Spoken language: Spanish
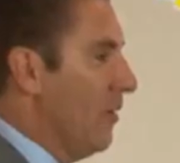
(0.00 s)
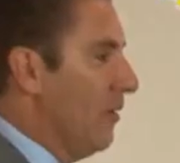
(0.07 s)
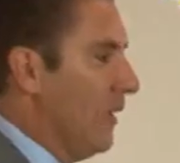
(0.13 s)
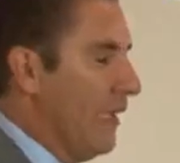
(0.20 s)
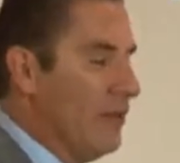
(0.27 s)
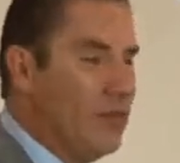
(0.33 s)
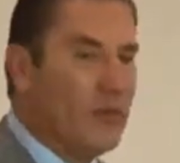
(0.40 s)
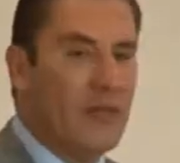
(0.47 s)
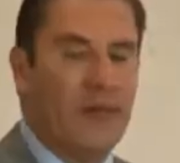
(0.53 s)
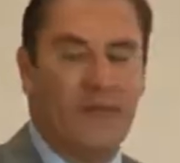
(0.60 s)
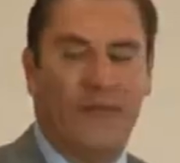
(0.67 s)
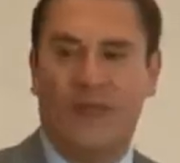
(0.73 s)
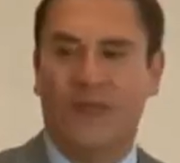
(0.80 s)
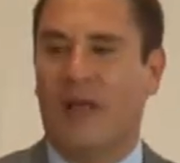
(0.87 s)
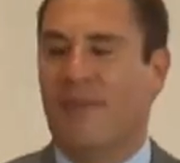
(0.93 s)
en donde
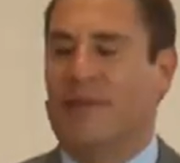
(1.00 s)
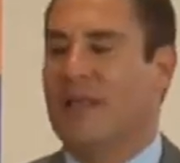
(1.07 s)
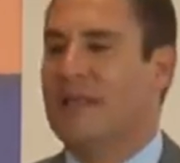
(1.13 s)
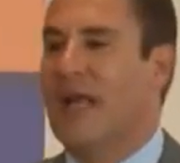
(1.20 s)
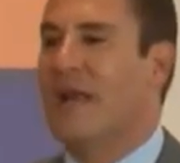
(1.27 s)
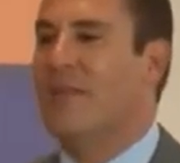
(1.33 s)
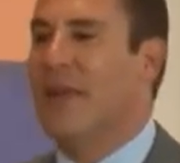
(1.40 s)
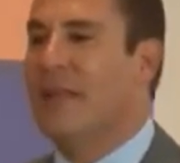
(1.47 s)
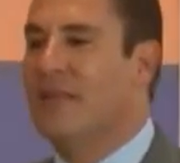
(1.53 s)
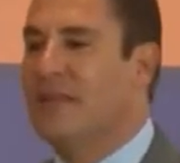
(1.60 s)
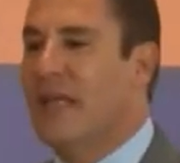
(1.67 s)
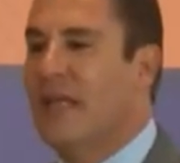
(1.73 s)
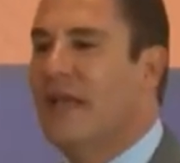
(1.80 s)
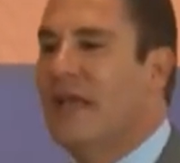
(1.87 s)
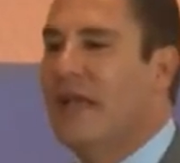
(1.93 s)

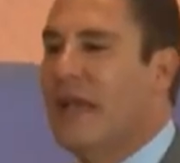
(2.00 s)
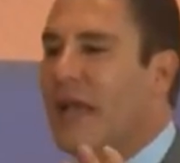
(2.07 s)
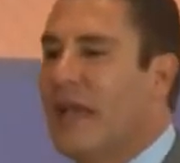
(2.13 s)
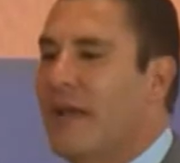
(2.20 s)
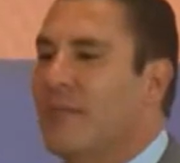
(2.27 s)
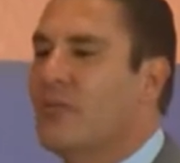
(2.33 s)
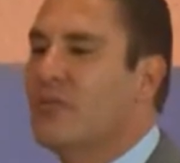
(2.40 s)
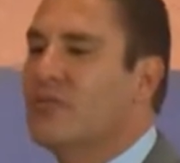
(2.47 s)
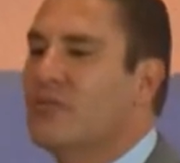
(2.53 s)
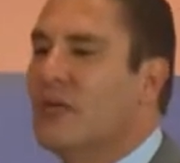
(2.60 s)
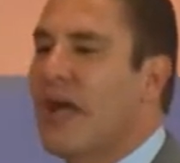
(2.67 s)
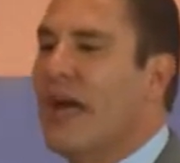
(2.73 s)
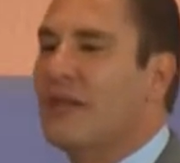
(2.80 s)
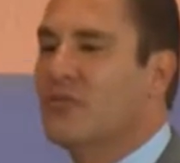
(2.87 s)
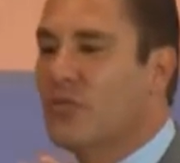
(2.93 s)
fundamentalmente hemos
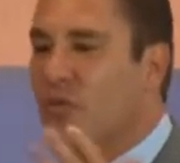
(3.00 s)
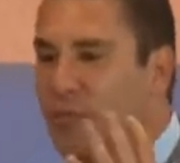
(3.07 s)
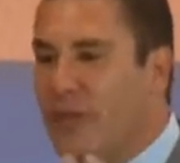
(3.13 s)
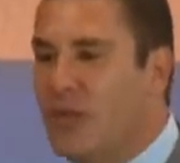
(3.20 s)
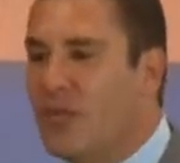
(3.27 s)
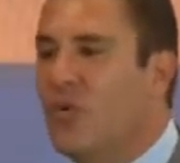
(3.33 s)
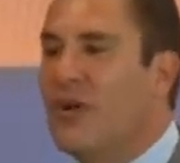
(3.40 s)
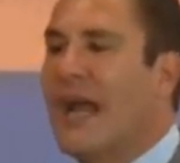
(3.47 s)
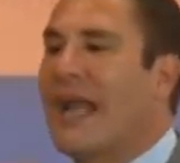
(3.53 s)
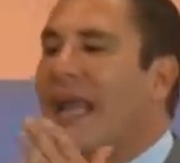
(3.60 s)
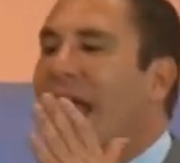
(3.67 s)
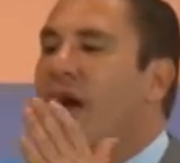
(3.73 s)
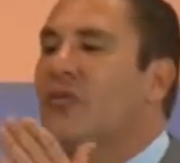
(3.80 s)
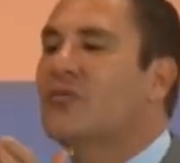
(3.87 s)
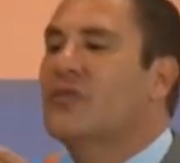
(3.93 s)
asumido una
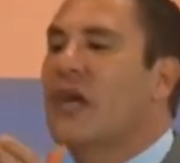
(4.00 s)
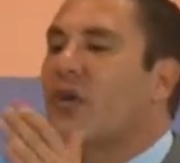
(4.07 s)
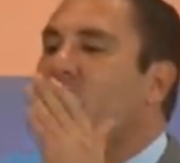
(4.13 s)
causa